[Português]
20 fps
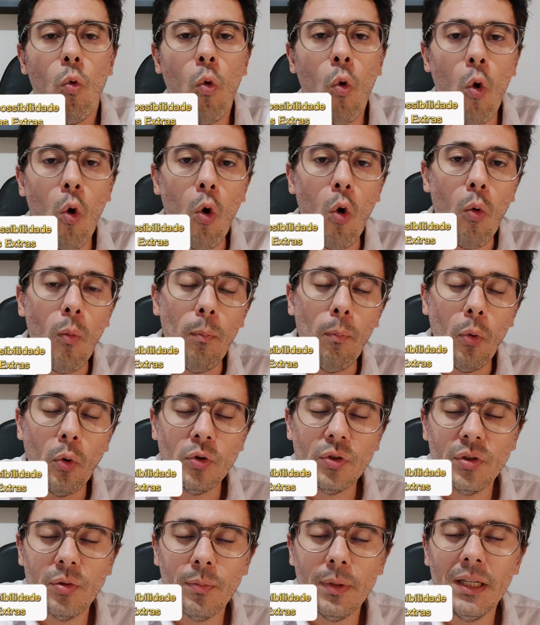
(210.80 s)
com
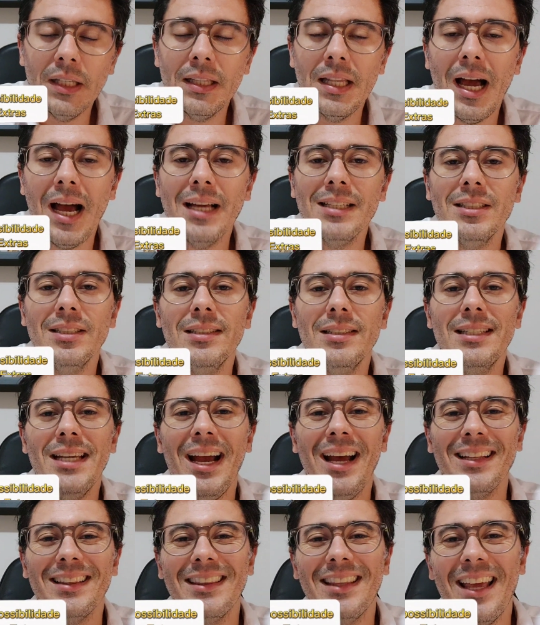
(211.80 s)
possibilidade de
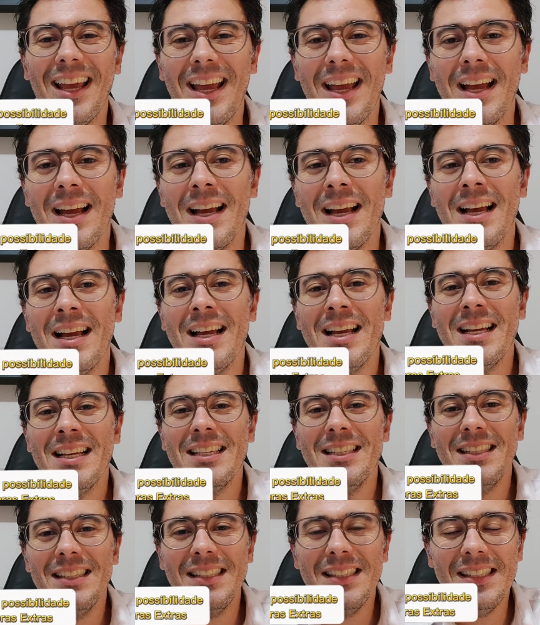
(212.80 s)
até
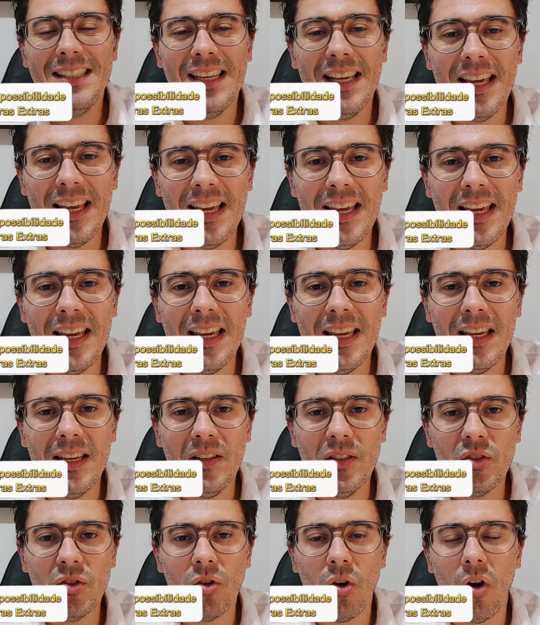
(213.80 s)

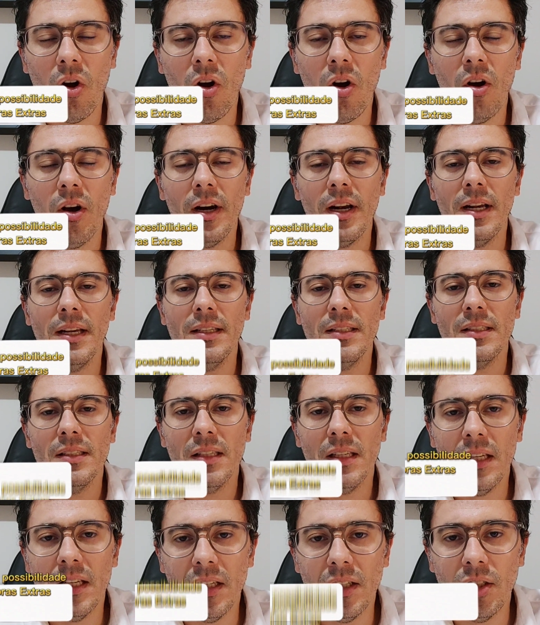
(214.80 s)
6 horas
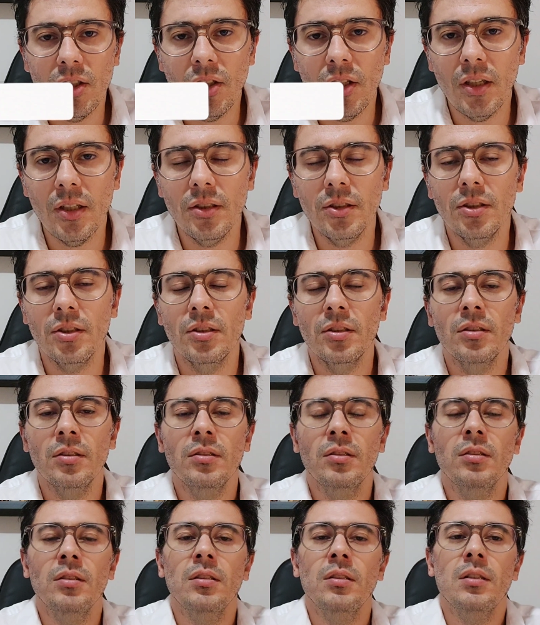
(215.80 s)
extras
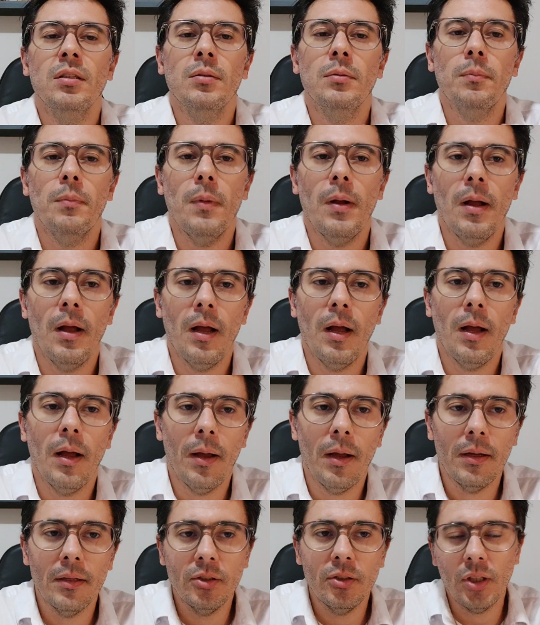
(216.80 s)

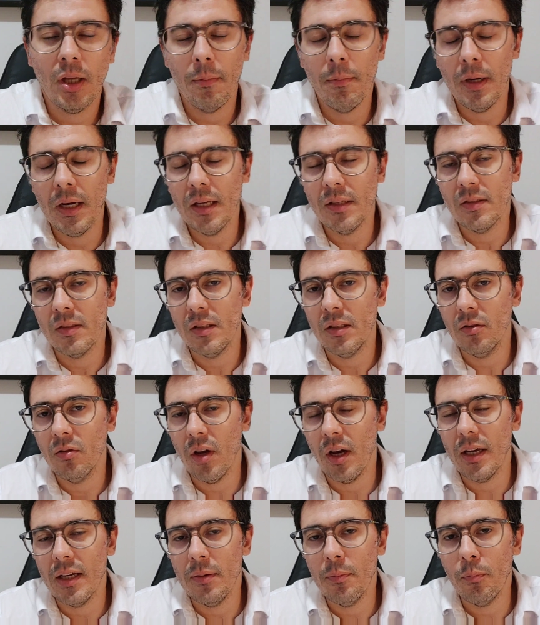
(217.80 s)
ah, estabelecido
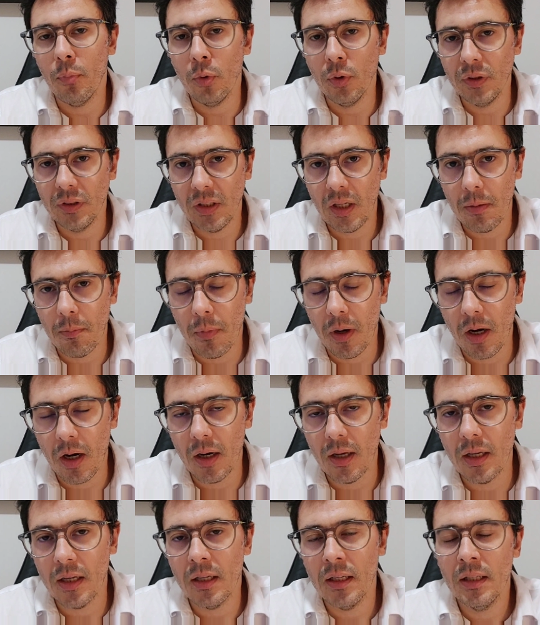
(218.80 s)
aí por
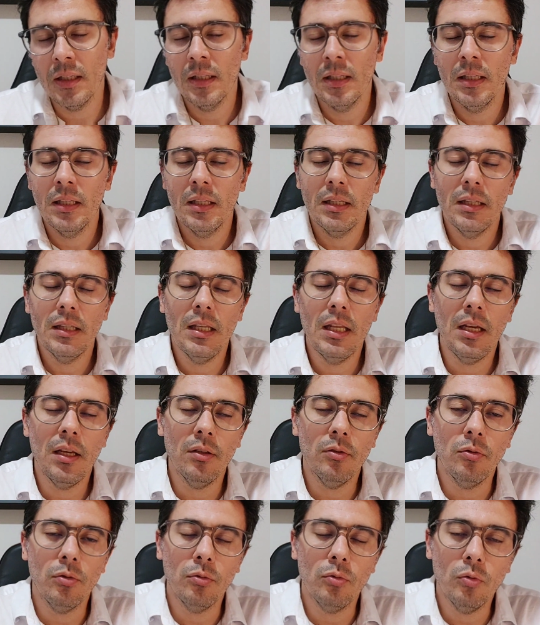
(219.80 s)
semana
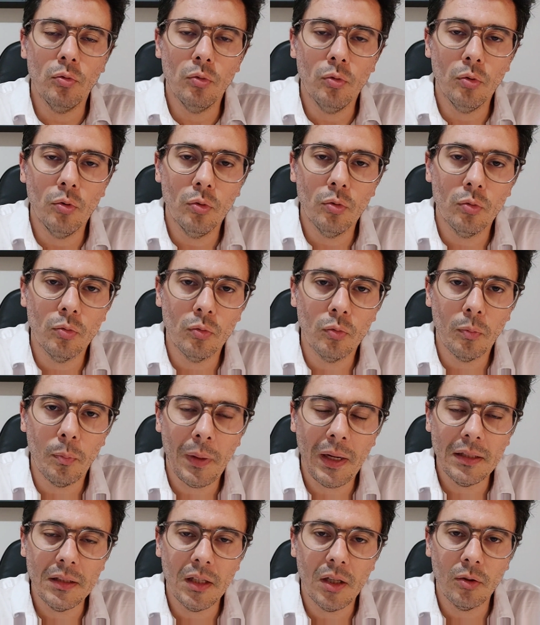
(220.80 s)
dentro do
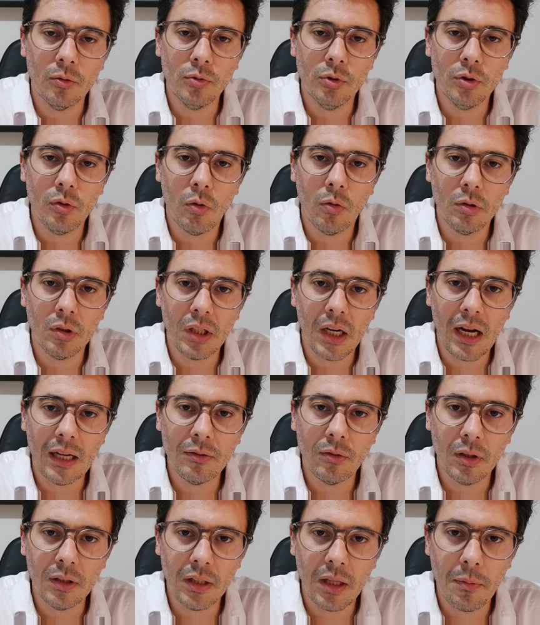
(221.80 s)
padrão de
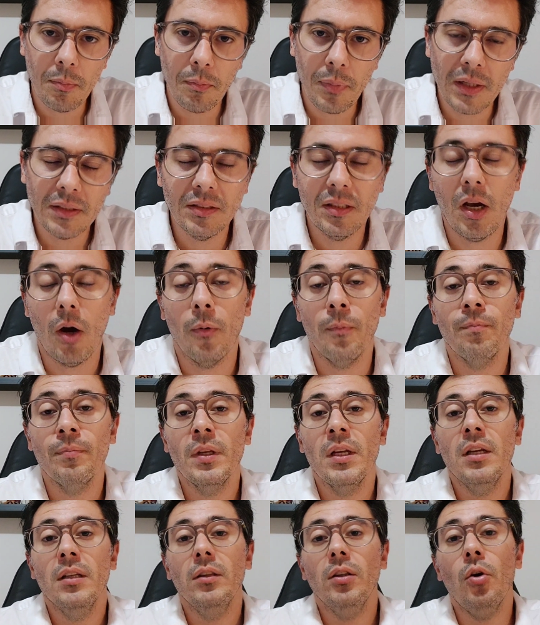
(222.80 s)
contrato a tempo parcial.
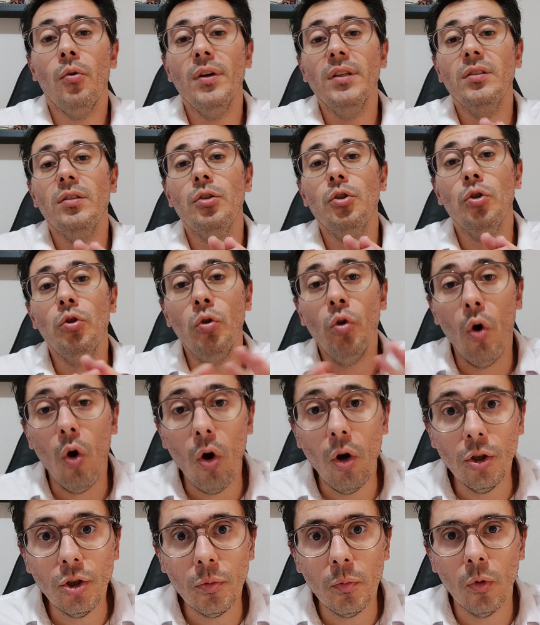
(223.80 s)
Então esses
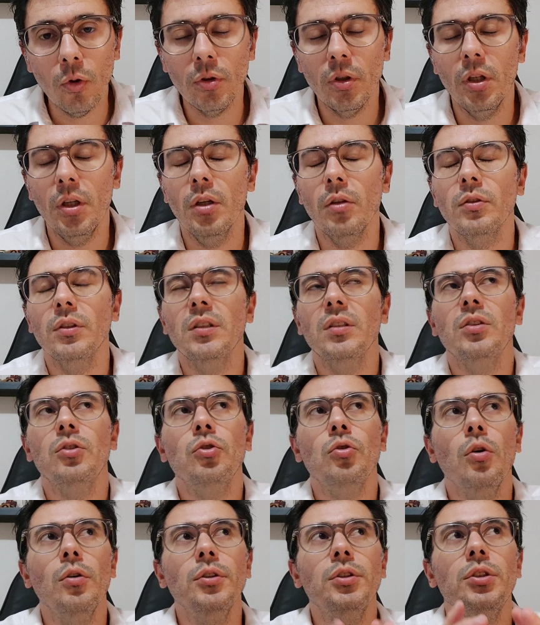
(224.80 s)
dois modelos, esses
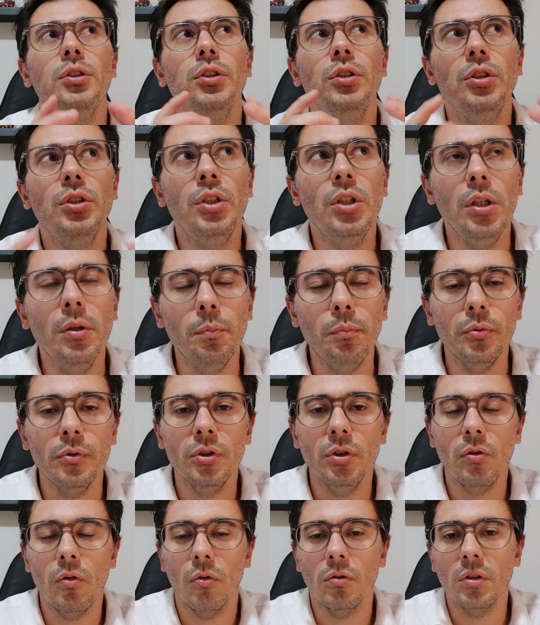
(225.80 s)
dois tipos
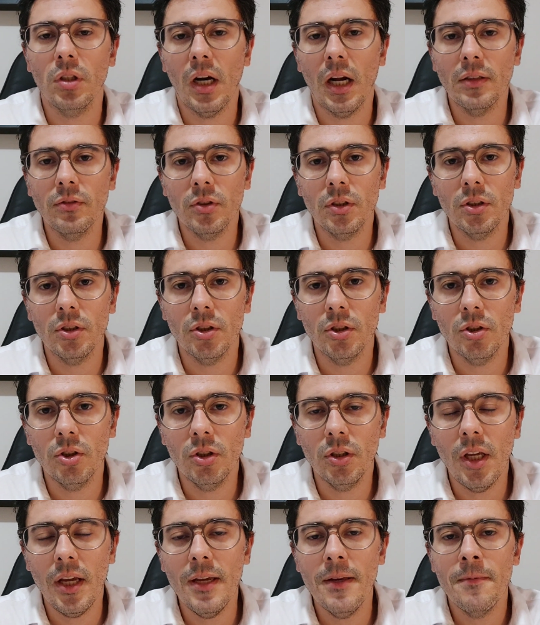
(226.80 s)
de contrato que a
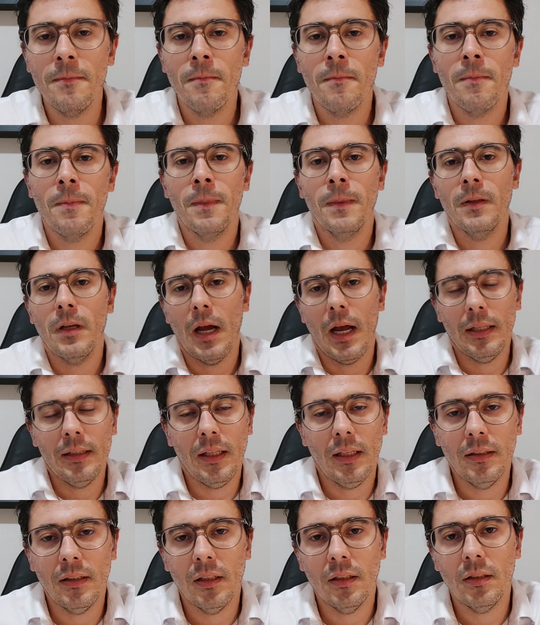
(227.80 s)
gente tem,
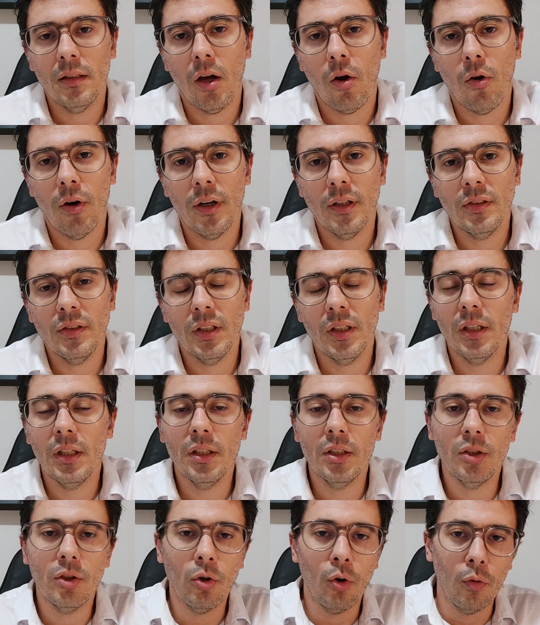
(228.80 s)
até 30 horas sem
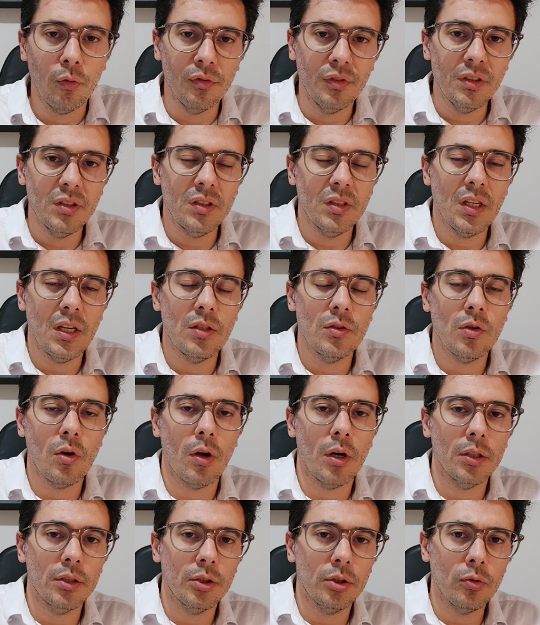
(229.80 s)
extra ou 26
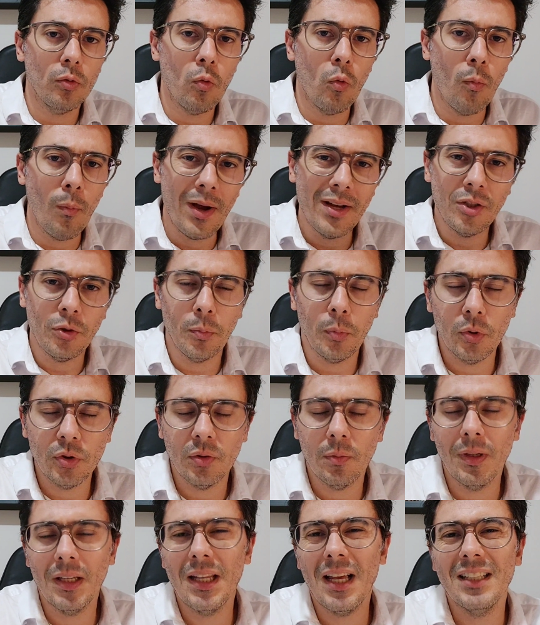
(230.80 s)
horas com mais
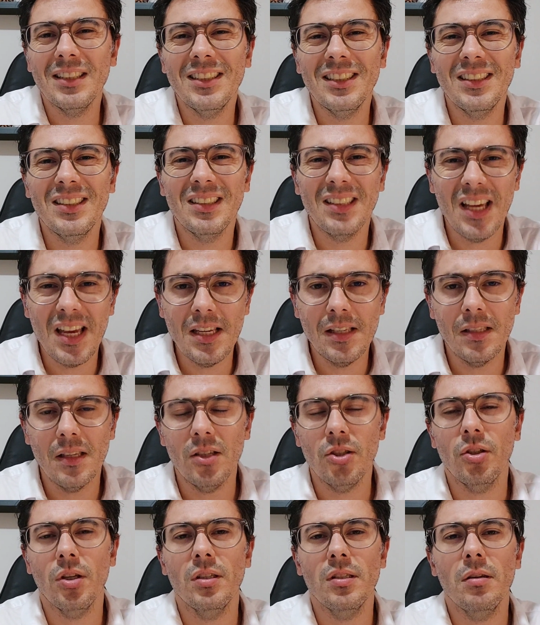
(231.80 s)
possibilidade de 6
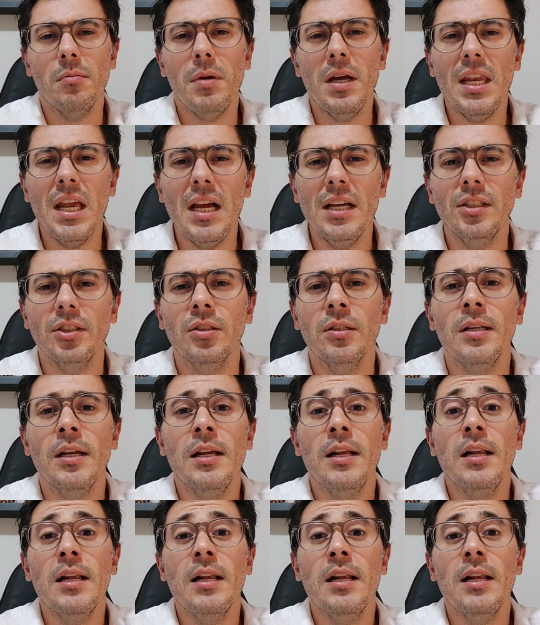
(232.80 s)
extras semanais,